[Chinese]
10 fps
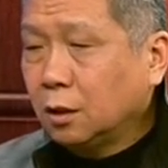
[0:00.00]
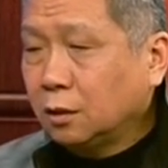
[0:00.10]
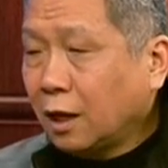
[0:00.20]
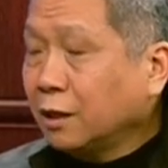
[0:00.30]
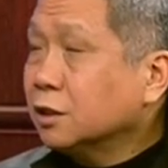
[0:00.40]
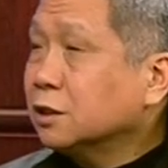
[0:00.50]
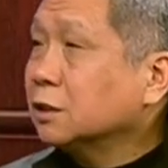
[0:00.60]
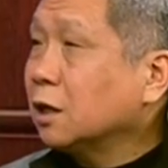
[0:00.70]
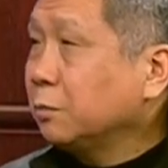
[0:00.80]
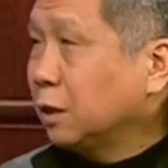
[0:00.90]
男人是个
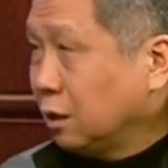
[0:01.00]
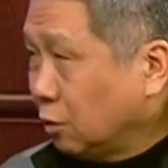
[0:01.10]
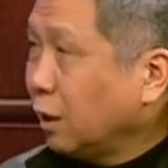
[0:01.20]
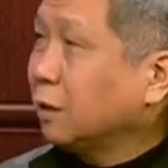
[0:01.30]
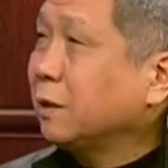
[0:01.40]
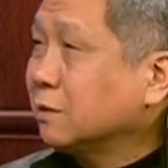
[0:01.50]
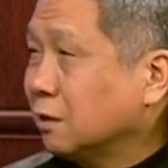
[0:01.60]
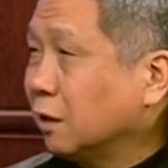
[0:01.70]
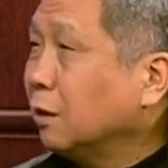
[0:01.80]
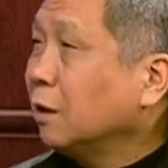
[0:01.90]
商品，很快的把自
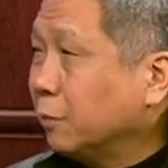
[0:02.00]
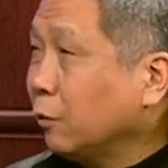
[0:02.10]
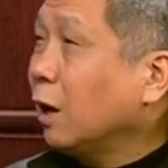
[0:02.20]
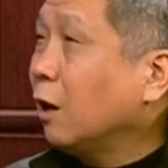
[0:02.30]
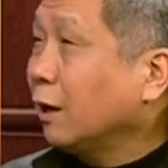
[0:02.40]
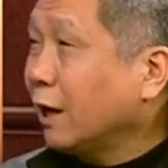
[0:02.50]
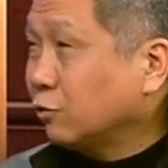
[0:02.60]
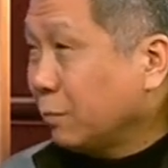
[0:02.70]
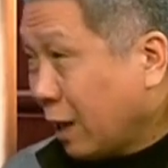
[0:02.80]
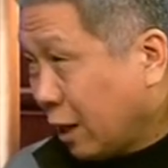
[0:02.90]
个儿甭管好赖
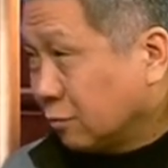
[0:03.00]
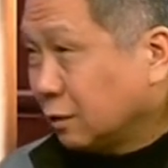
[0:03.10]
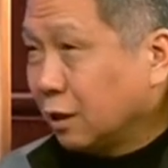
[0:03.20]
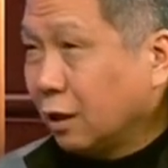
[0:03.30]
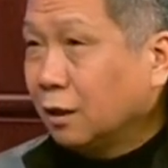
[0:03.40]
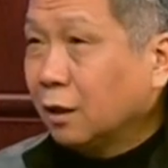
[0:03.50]
全卖出去了，